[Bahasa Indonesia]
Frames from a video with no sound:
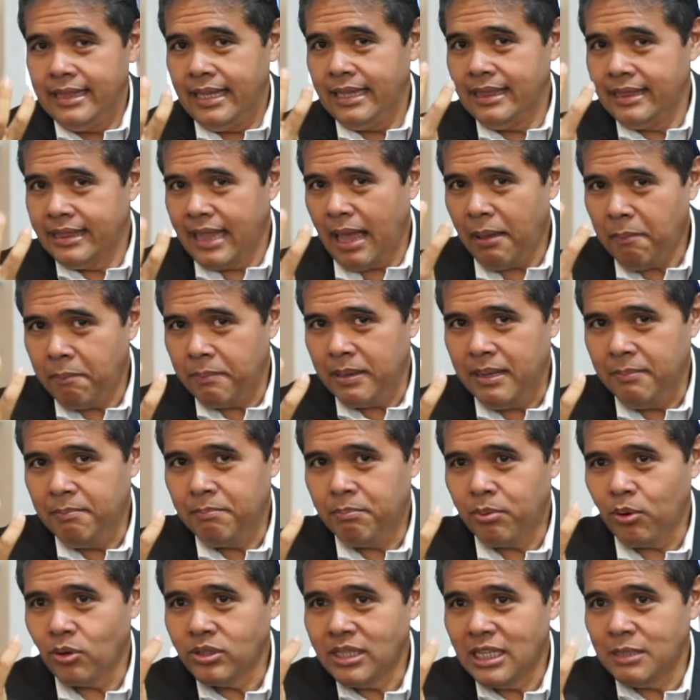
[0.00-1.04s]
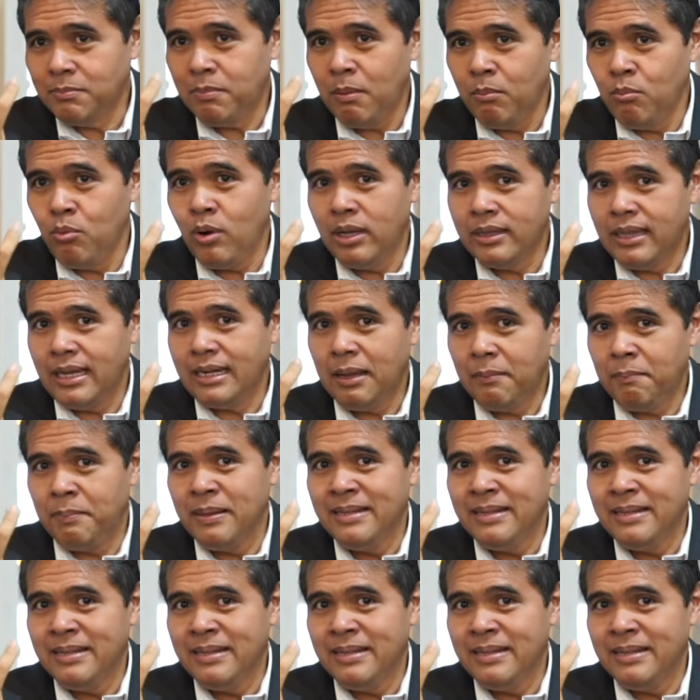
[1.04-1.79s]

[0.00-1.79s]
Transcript: Tetapi proses pembuatan